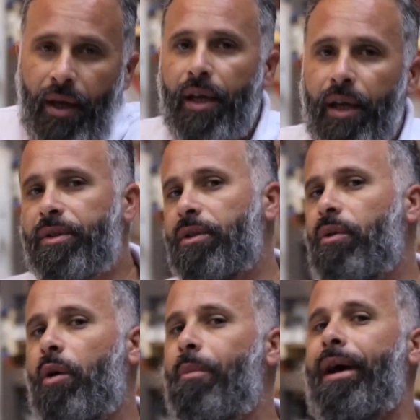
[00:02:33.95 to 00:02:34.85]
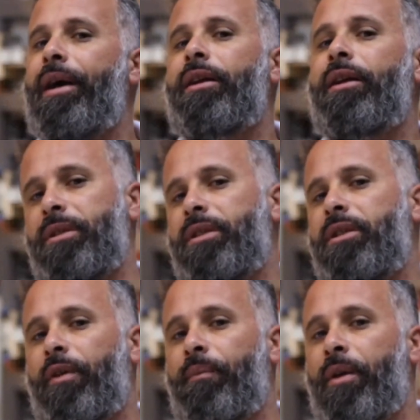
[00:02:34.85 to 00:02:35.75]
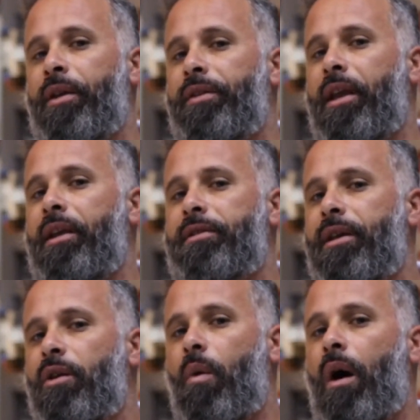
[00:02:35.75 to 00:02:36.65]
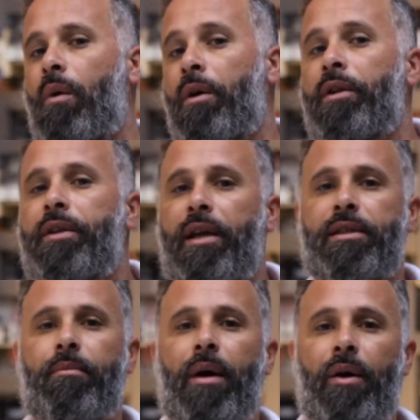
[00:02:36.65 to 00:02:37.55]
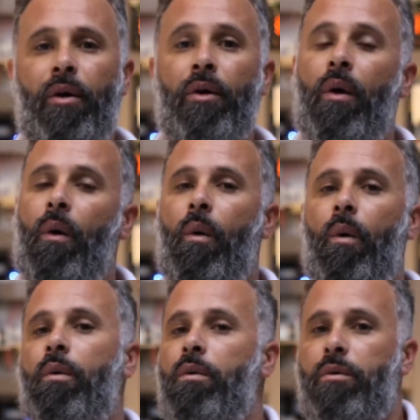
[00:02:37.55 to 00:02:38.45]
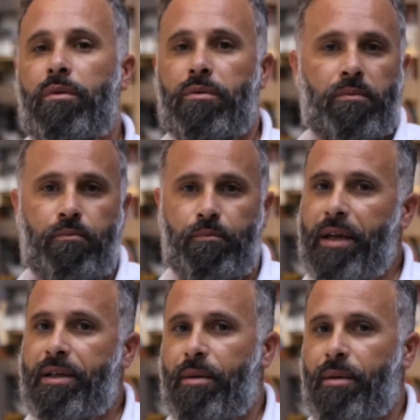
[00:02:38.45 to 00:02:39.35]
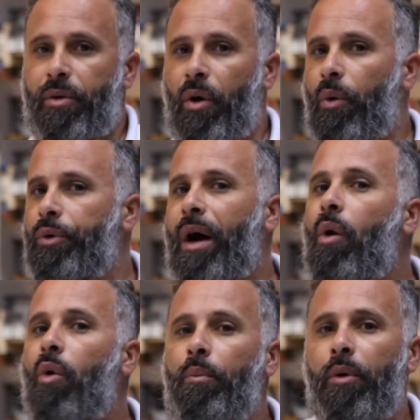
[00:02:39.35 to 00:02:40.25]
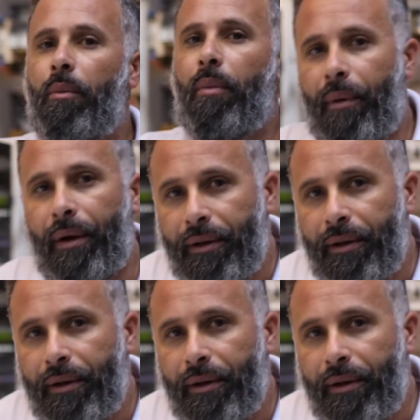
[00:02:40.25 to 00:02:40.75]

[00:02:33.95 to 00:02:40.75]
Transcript: Então, assim, não é uma regra específica. Tem que ser igual, tem que ser maior, ou tem que ser menor, ou dá algum problema.